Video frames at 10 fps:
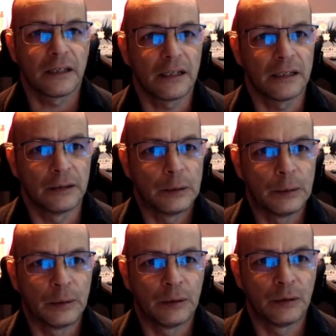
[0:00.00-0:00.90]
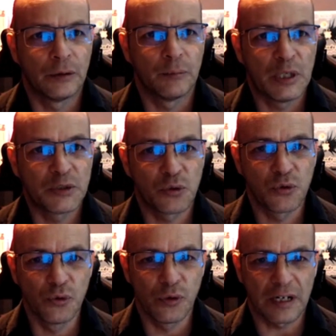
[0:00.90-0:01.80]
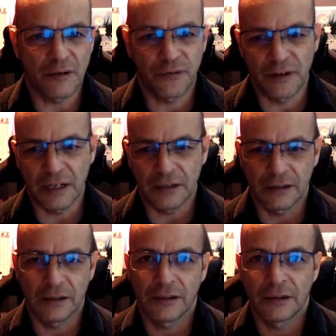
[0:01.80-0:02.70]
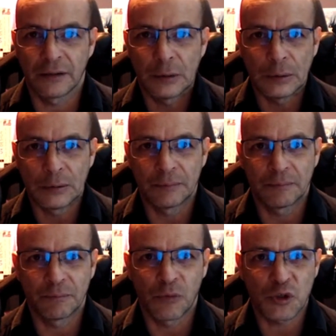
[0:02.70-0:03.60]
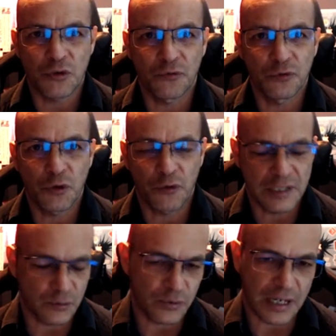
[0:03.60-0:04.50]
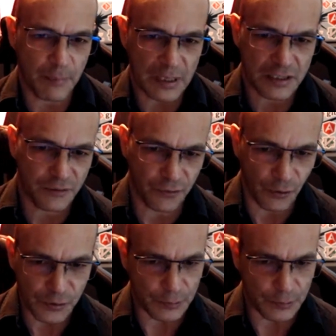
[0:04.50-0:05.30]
Et euh, bah, du coup, à la fin, euh, moi, je, faisais toute la partie front.